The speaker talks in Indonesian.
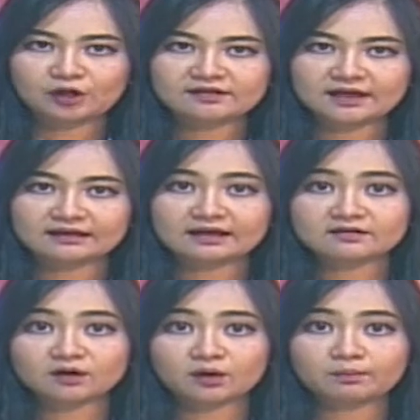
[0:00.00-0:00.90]
Kepolisian
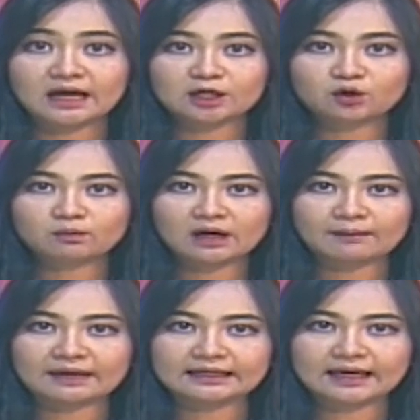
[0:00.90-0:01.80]
Resor Bandung
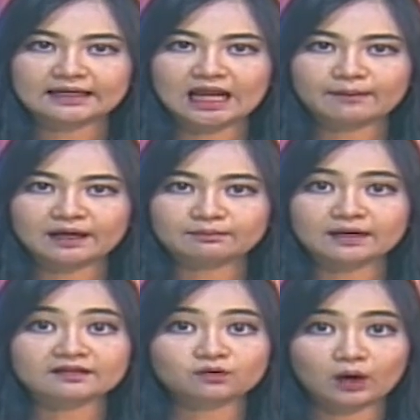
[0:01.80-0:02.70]
mengamankan 18
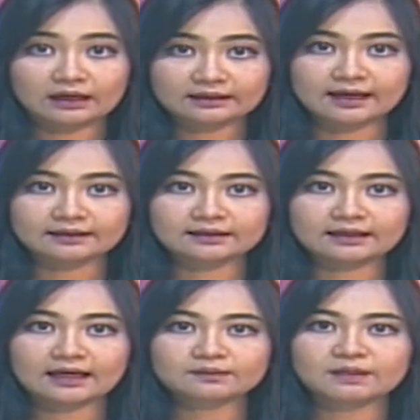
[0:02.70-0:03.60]
warga
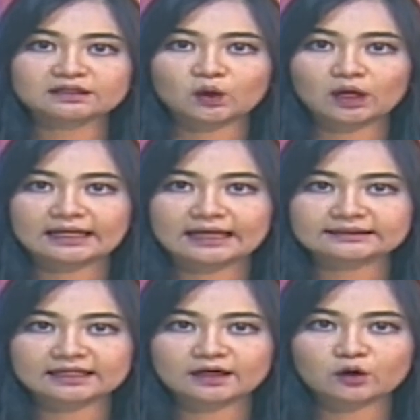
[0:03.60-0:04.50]
terkait bentrokan
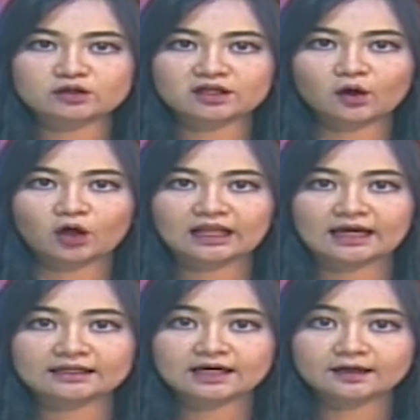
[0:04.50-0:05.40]
antara ojek
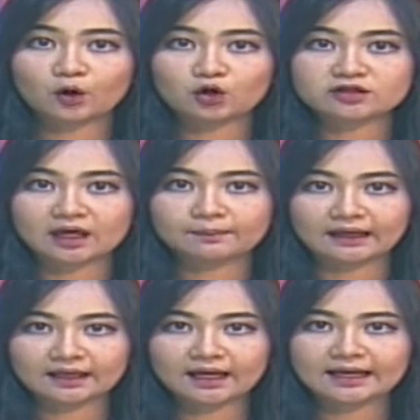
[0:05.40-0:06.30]
online dan ojek
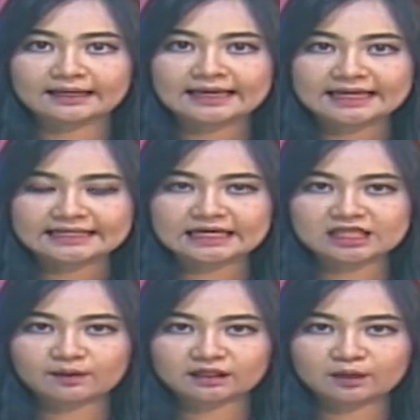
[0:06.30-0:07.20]
pangkalan di
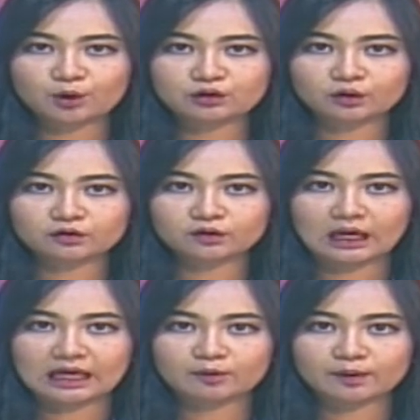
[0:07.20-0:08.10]
Kecamatan Bojong
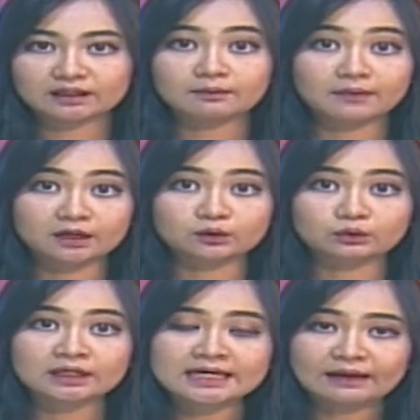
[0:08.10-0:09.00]
Soang, Kabupaten
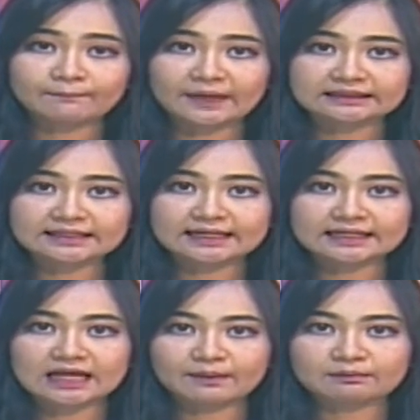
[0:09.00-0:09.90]
Bandung. Empat
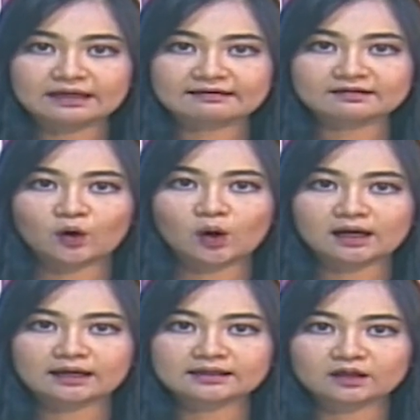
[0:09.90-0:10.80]
dari 18
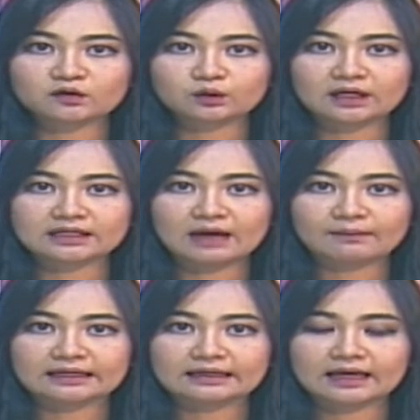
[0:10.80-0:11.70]
orang yang sudah
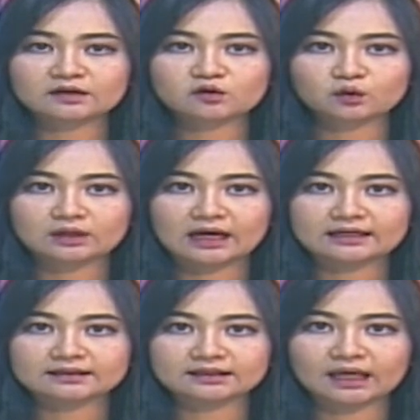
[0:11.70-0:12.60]
diamankan sudah
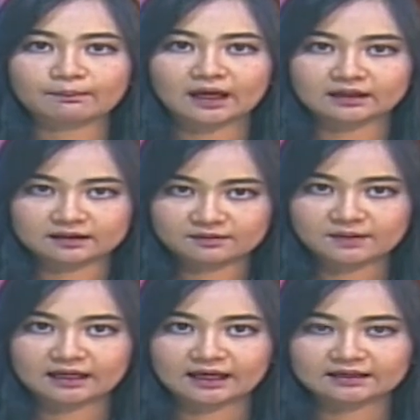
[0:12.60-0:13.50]
ditetapkan
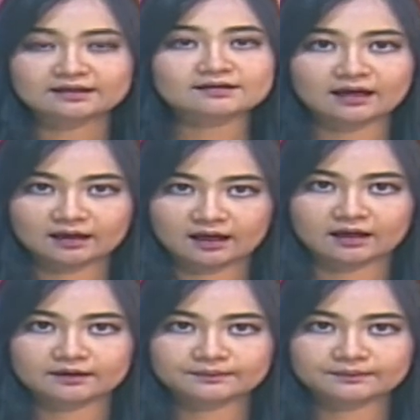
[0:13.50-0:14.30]
sebagai tersangka.